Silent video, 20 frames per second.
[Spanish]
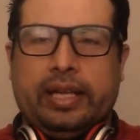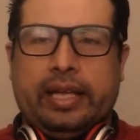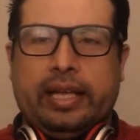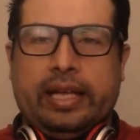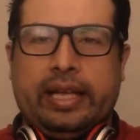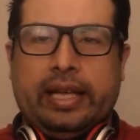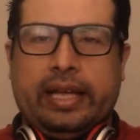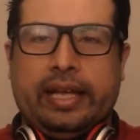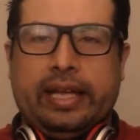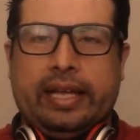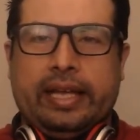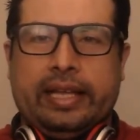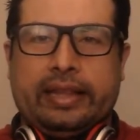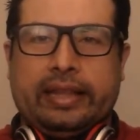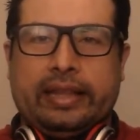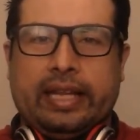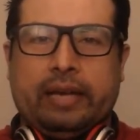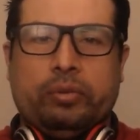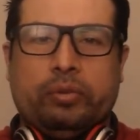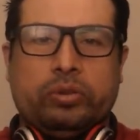Eh,
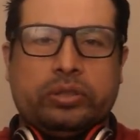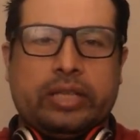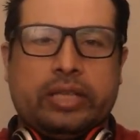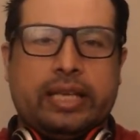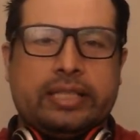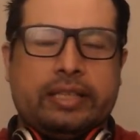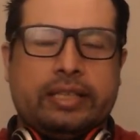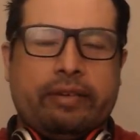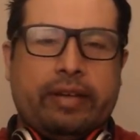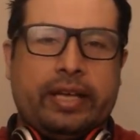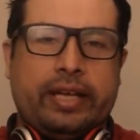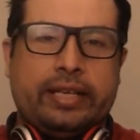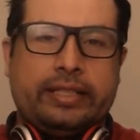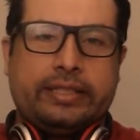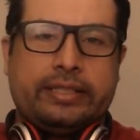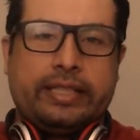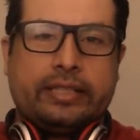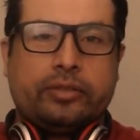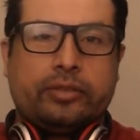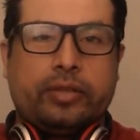tenemos que saber
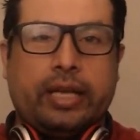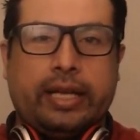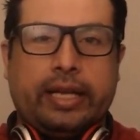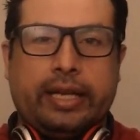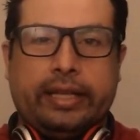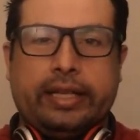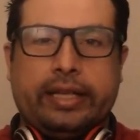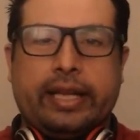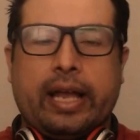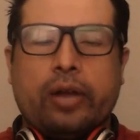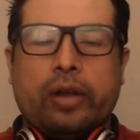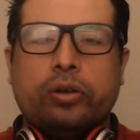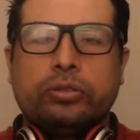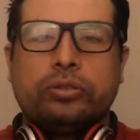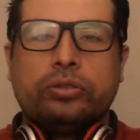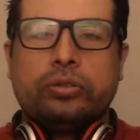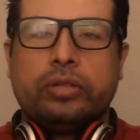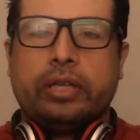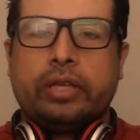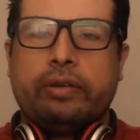si es una crítica
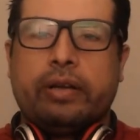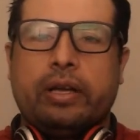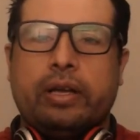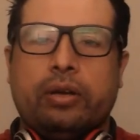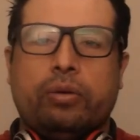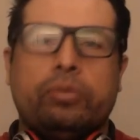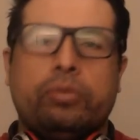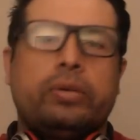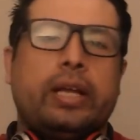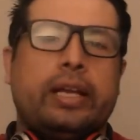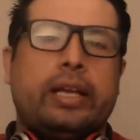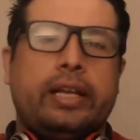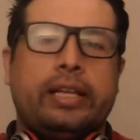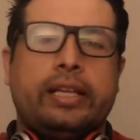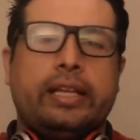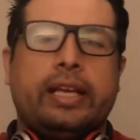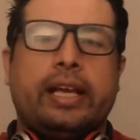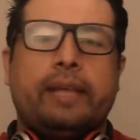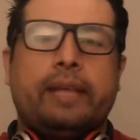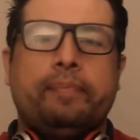constructiva o una
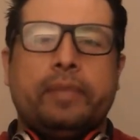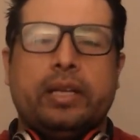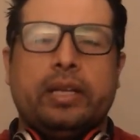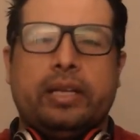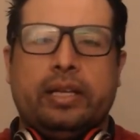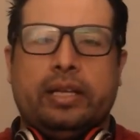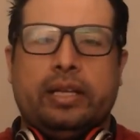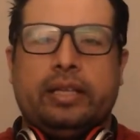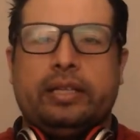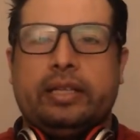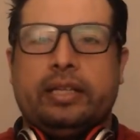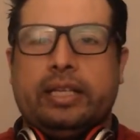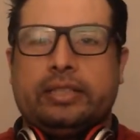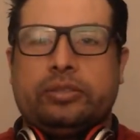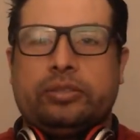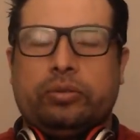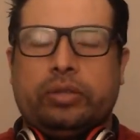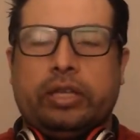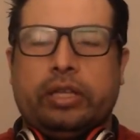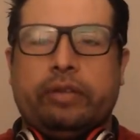crítica
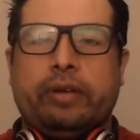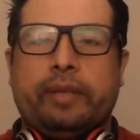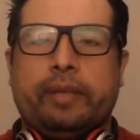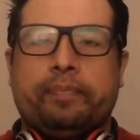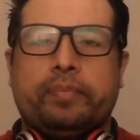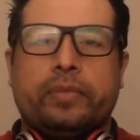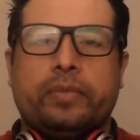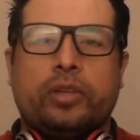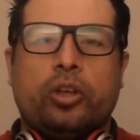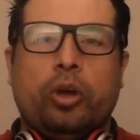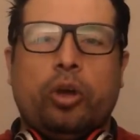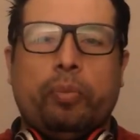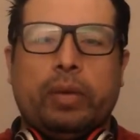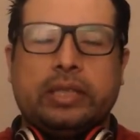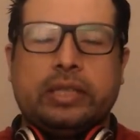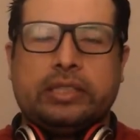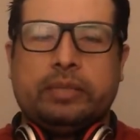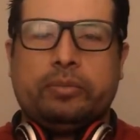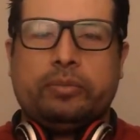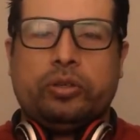destructiva. ¿Cómo
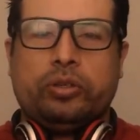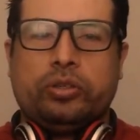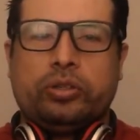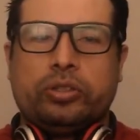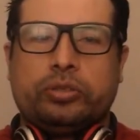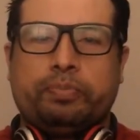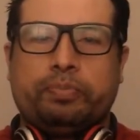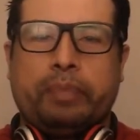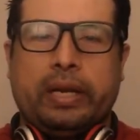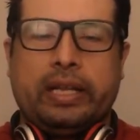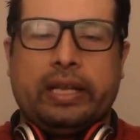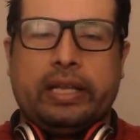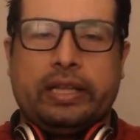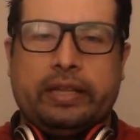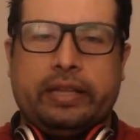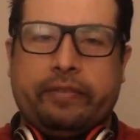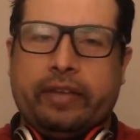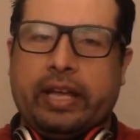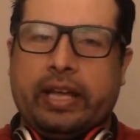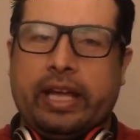hacemos para
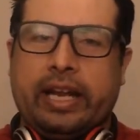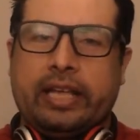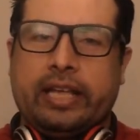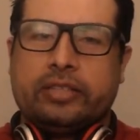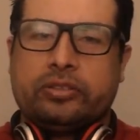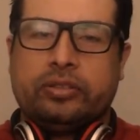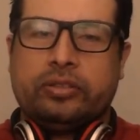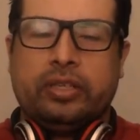identificar eso?